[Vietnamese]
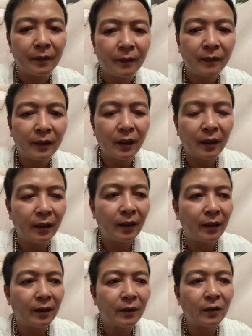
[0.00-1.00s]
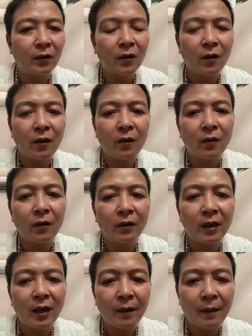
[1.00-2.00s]
thì à, cho con
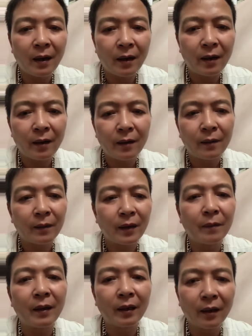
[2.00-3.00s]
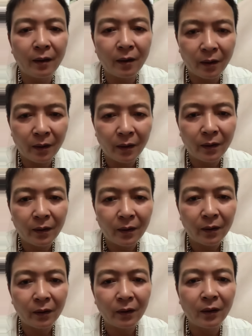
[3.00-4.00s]
trai bà cái mảnh đất đó
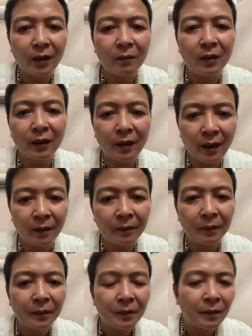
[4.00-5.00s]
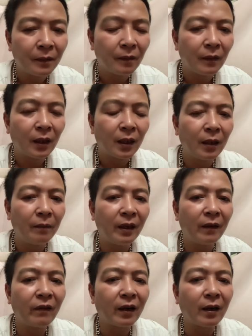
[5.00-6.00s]
từ năm 98 thì
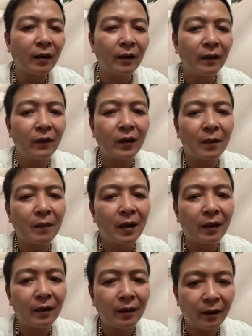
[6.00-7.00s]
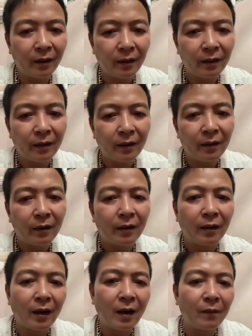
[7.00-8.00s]
mình phải khẳng định với các bạn này
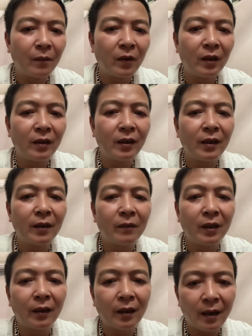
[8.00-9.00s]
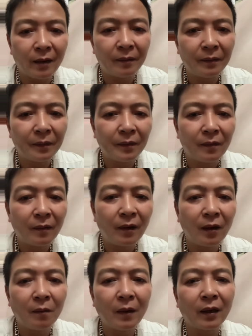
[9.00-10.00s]
năm 1998
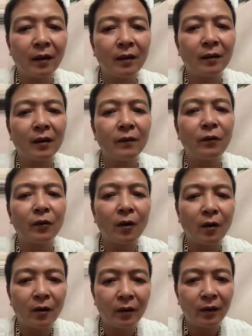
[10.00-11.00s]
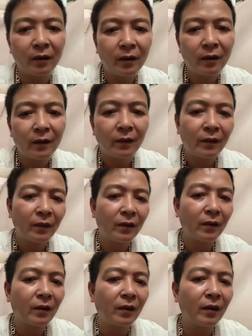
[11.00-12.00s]
nếu mảnh đất ở trên Phú Thọ ấy, nó
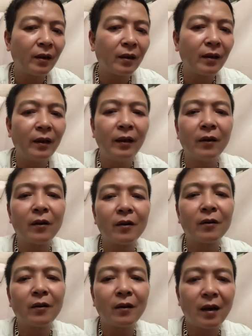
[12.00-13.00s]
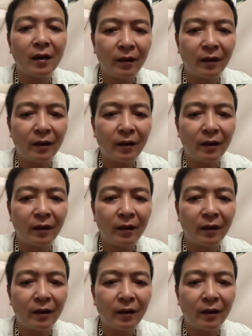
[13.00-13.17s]
gọi là đất khỉ ho cò gáy